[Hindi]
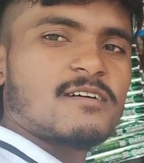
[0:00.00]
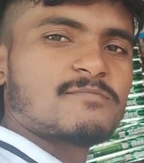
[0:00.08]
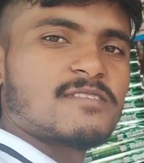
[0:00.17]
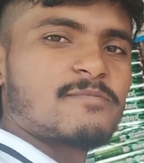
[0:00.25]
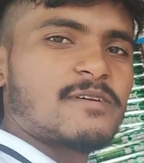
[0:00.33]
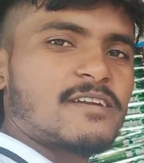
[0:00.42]

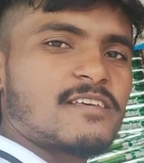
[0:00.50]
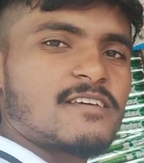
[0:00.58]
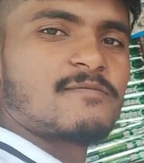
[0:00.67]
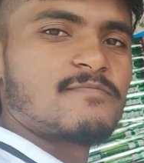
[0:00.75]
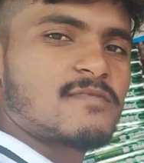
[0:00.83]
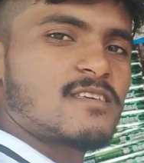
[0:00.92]
आराम से बैठी
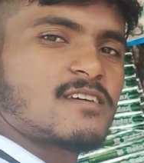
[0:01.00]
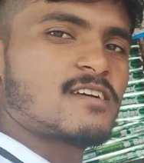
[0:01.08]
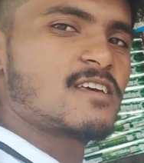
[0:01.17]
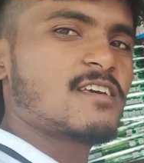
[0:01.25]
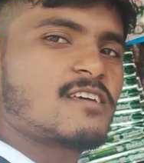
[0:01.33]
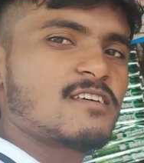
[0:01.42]
है
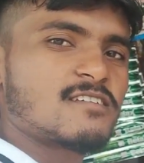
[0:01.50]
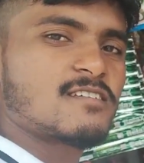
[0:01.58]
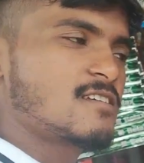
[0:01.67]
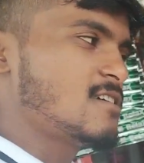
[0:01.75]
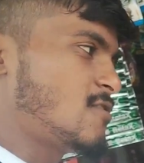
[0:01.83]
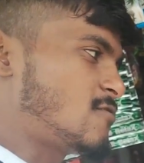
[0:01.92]
ऐ
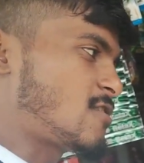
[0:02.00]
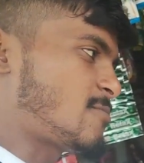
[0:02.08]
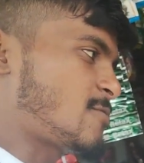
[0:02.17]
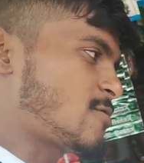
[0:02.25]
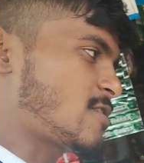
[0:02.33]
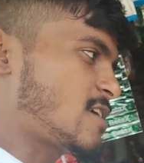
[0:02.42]
वड़ा
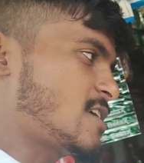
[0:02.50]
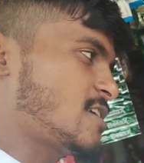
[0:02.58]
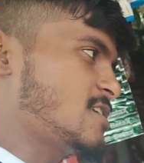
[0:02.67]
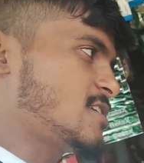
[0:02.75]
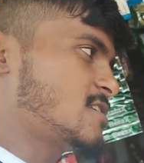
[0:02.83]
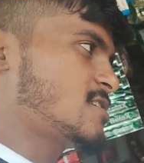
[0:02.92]
पाव
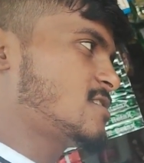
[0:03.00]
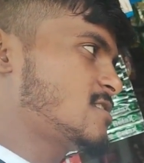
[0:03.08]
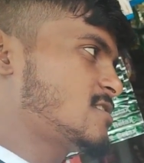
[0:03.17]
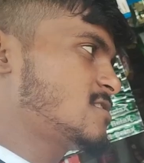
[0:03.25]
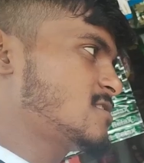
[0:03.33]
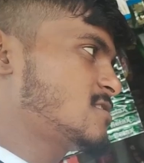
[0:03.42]
खाएगी
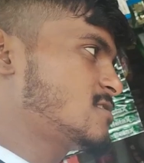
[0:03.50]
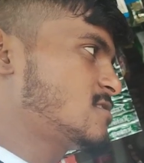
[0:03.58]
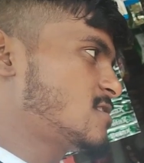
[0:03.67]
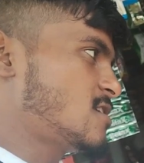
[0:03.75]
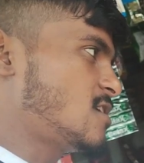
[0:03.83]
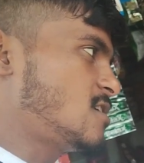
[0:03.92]

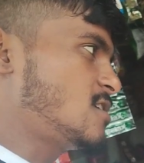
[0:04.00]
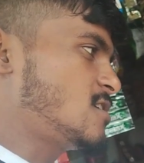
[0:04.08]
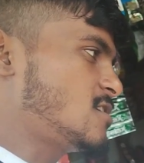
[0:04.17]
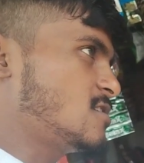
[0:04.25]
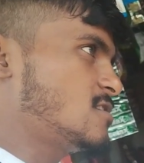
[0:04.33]
ऐ